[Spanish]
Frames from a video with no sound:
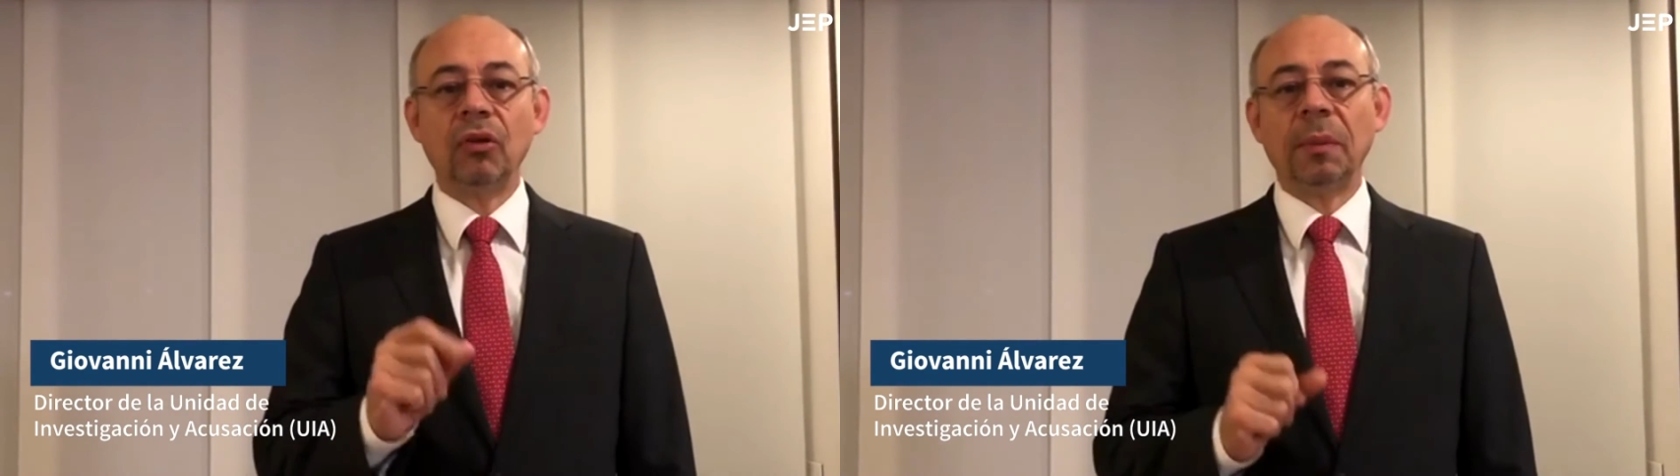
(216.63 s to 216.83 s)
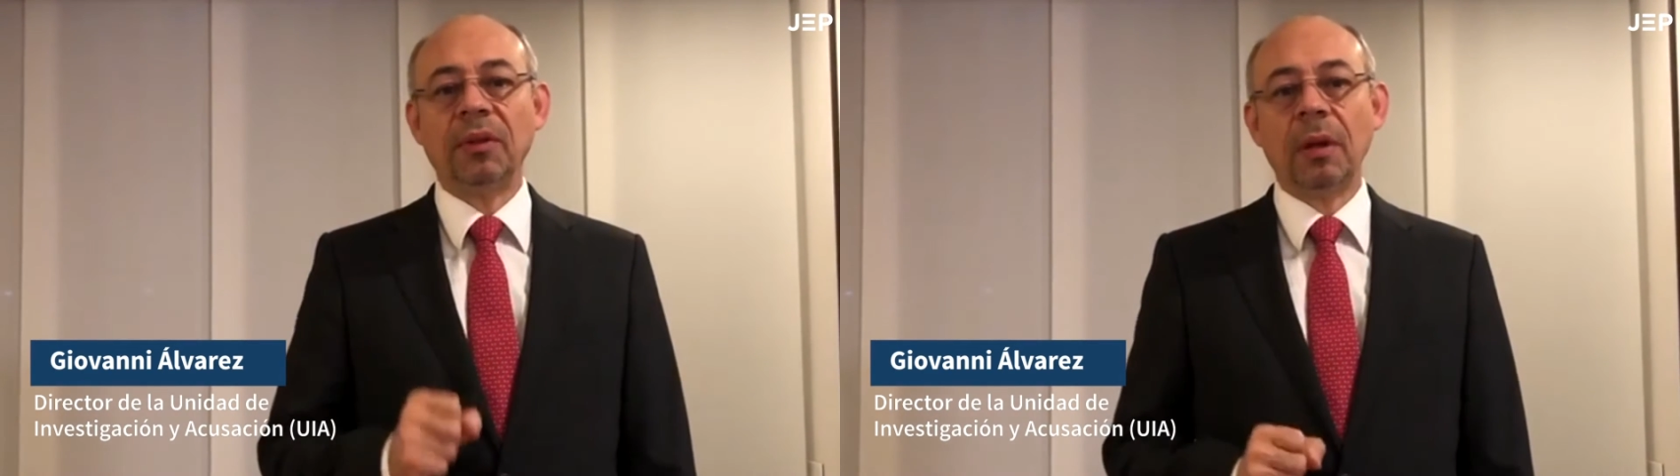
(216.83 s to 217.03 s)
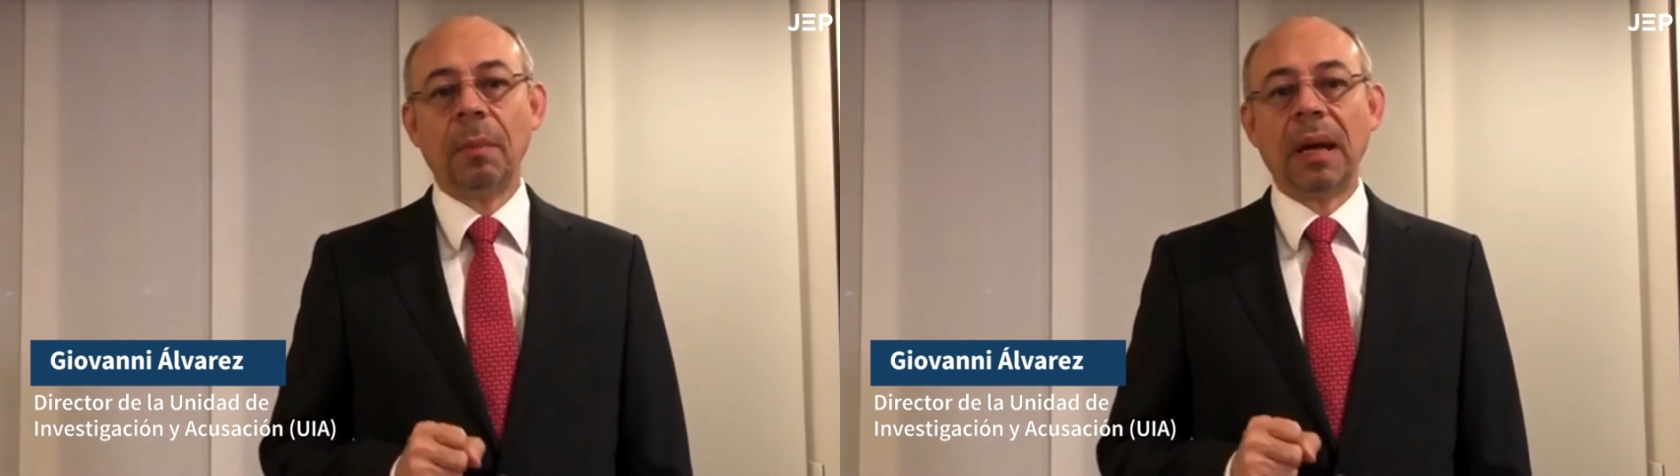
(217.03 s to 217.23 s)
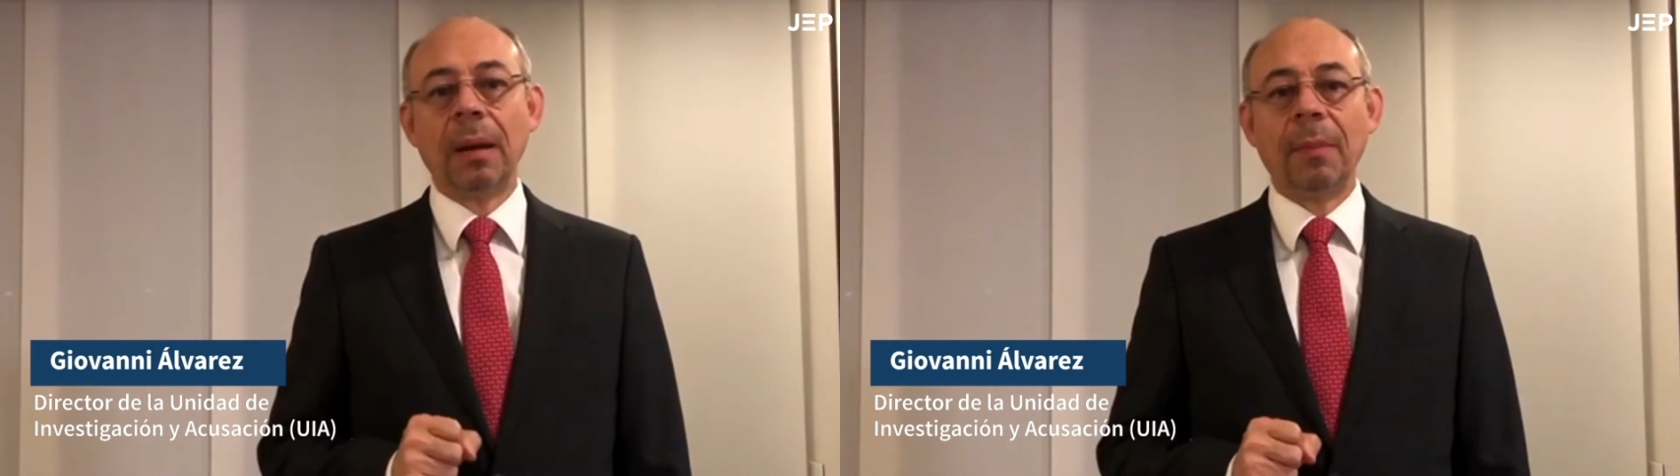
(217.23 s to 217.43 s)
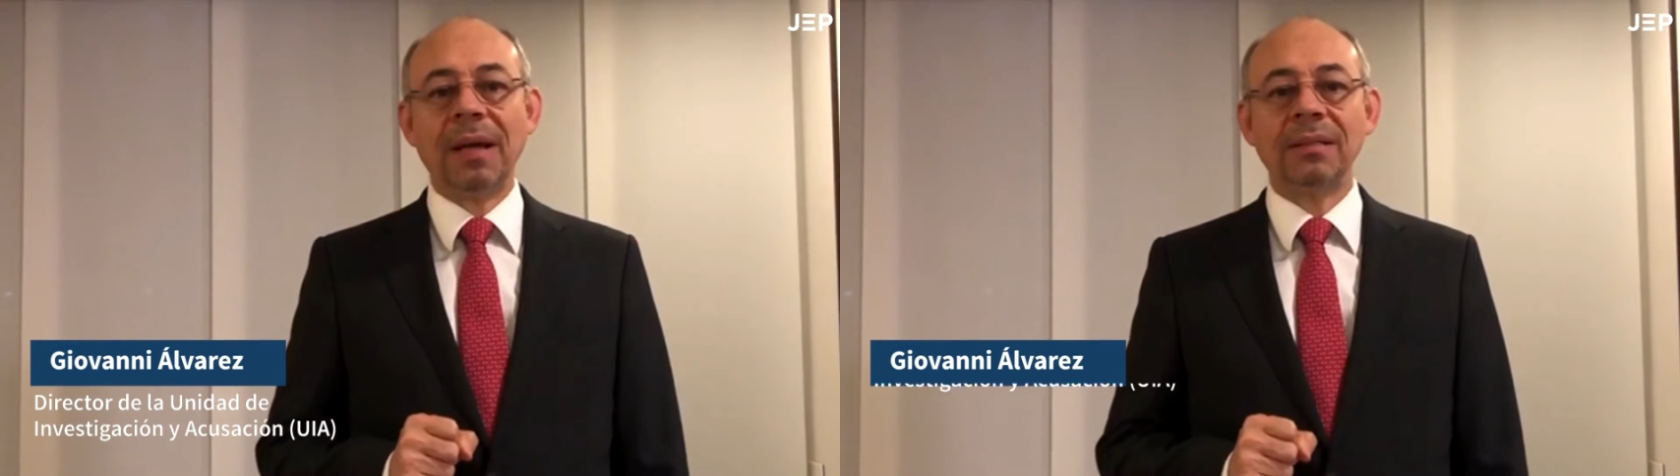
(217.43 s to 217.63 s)
Especial para
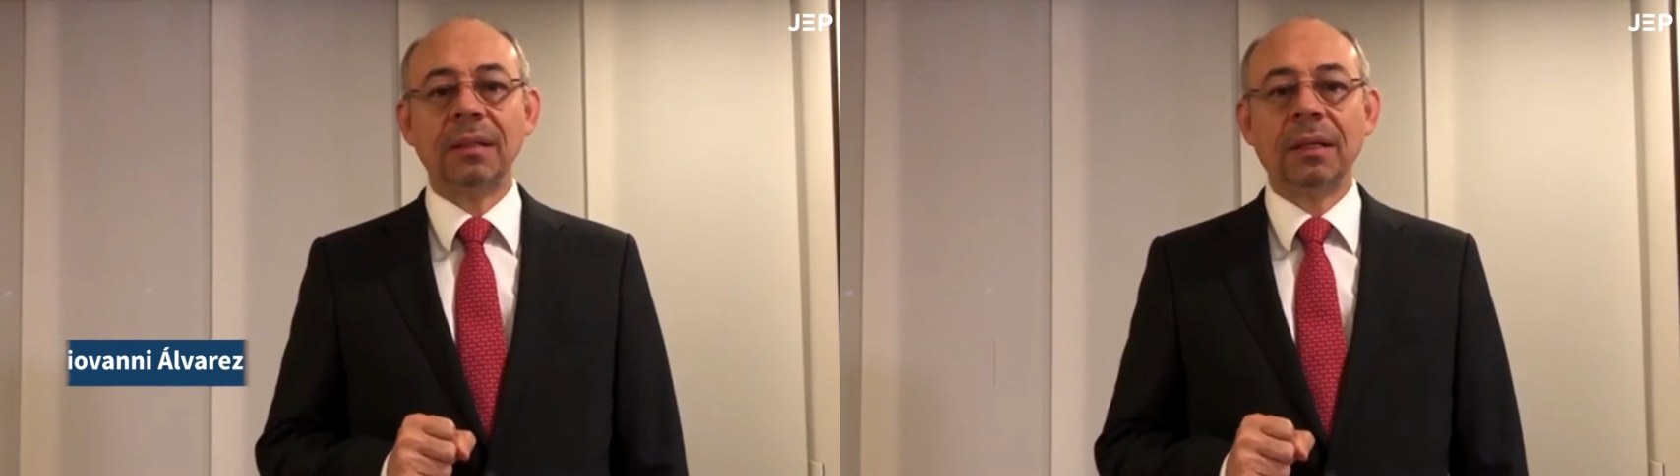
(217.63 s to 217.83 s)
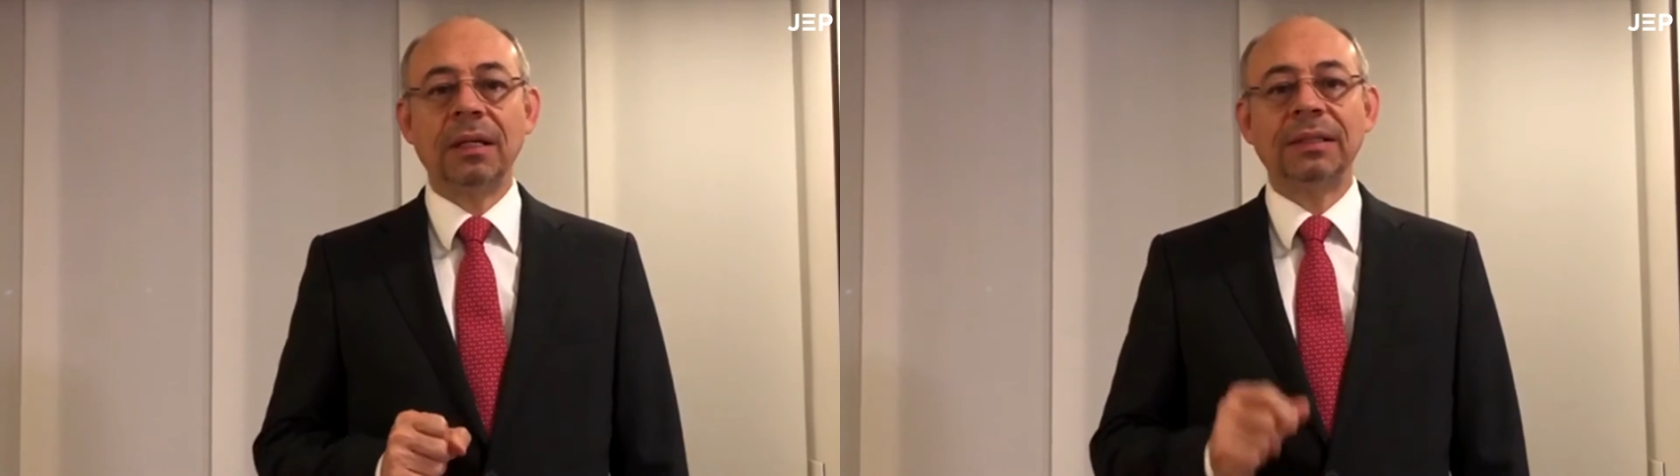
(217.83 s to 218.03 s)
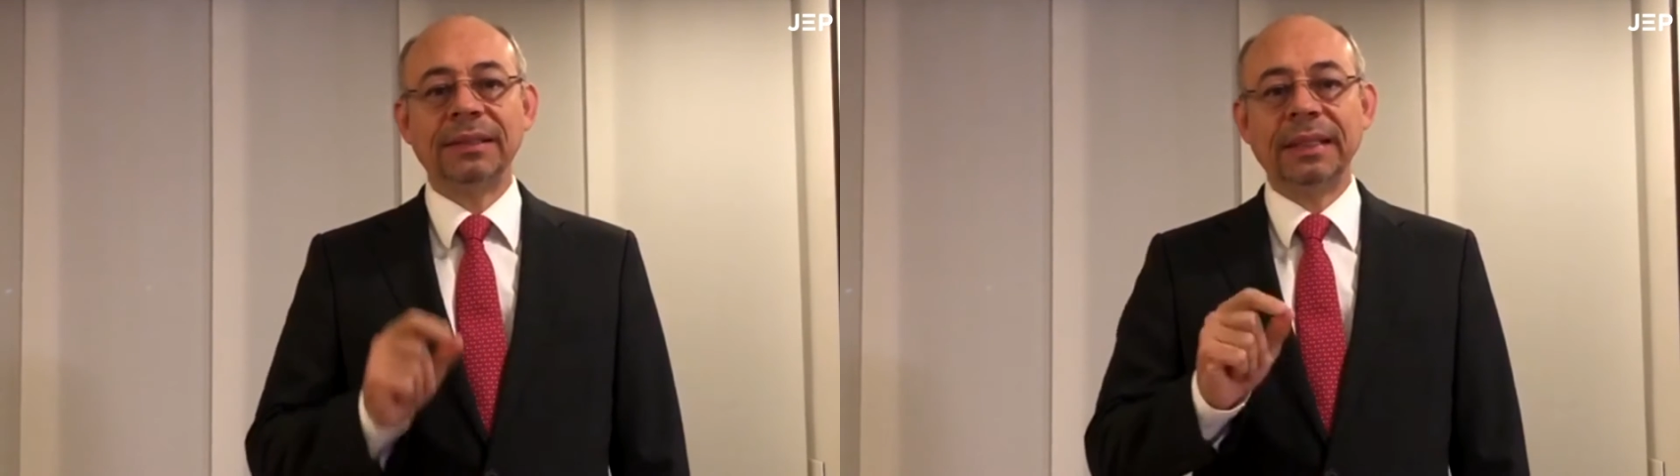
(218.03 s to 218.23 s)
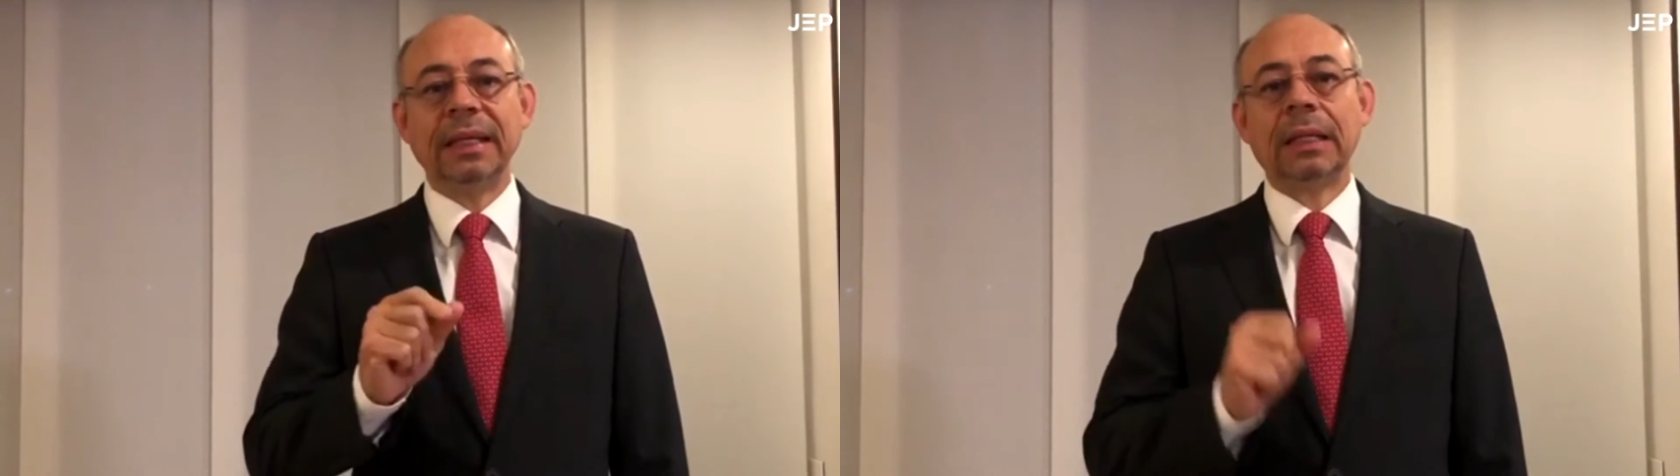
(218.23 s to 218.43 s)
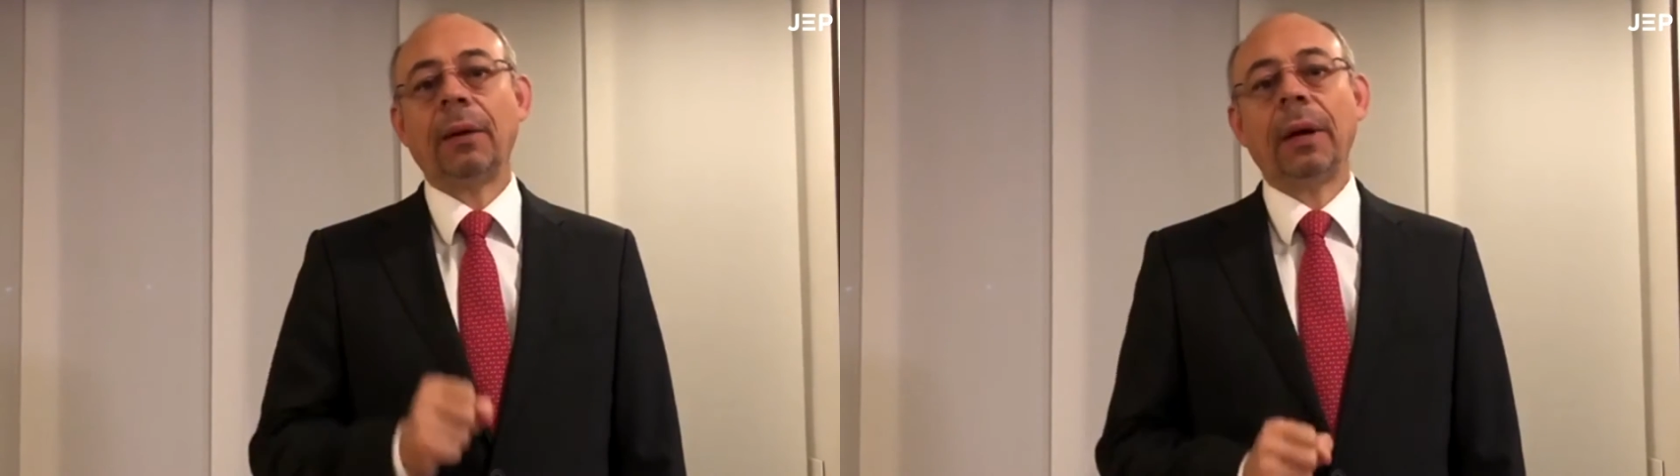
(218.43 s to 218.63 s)
la Paz
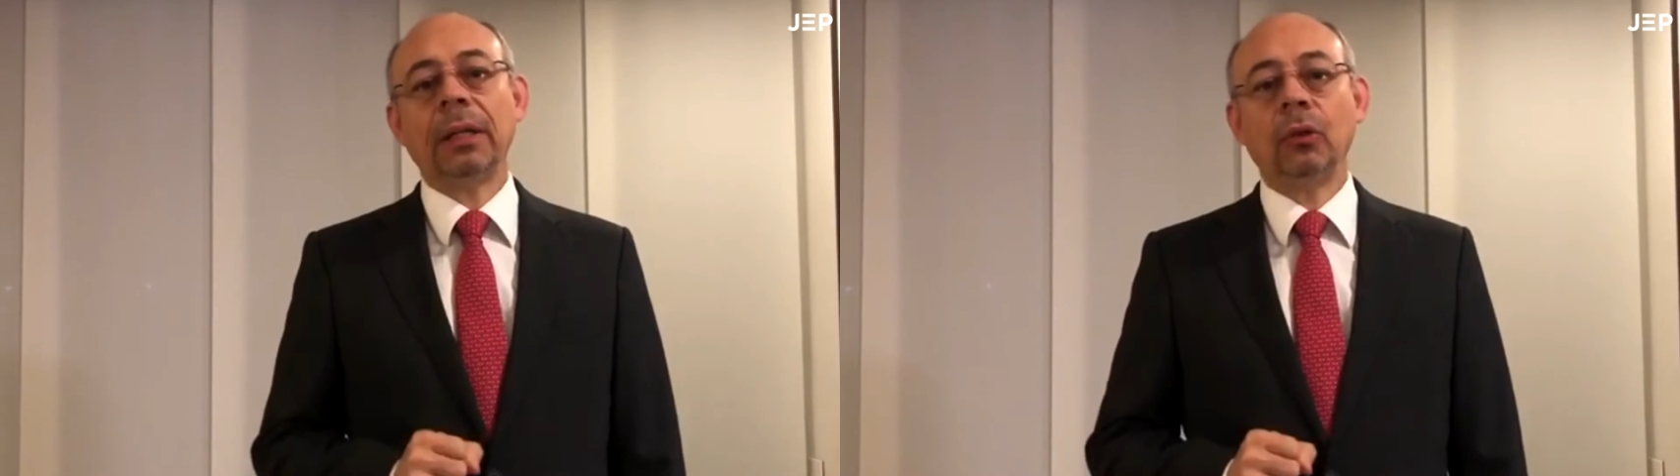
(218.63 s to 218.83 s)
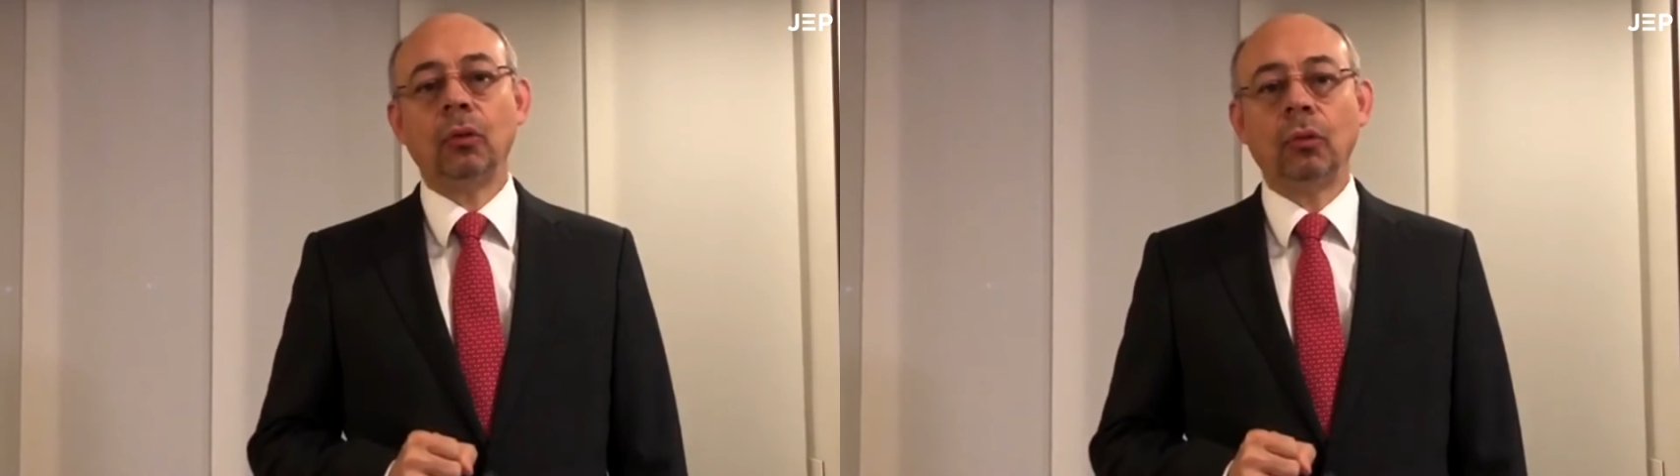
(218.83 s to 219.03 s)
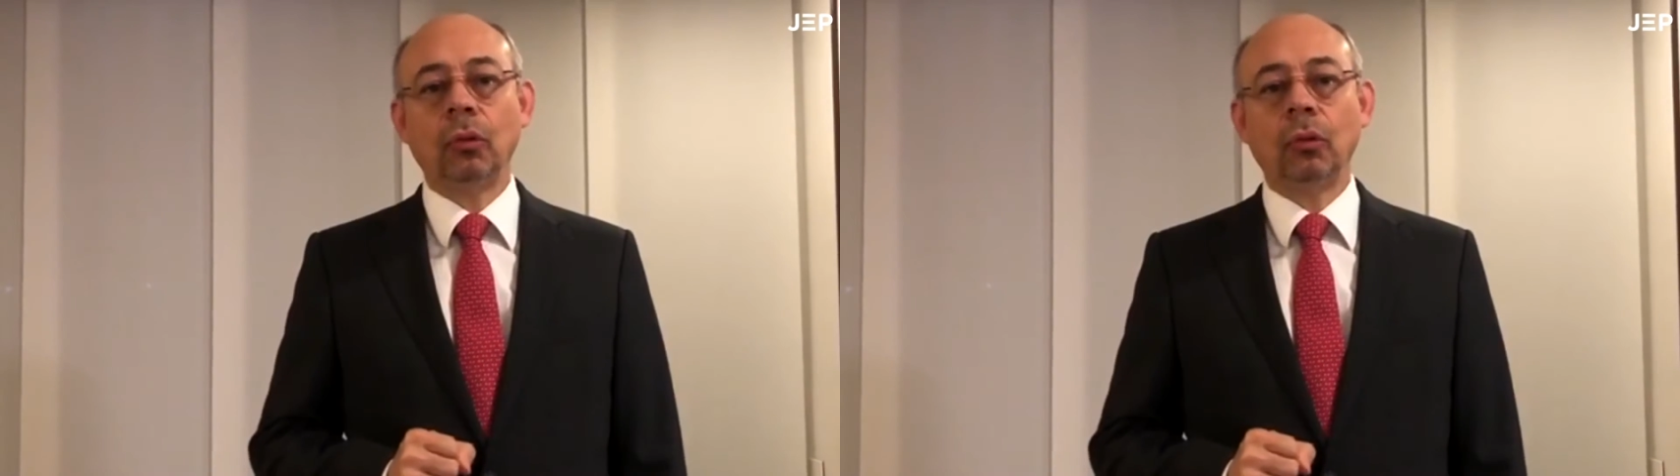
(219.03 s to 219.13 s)
sigue trabajando.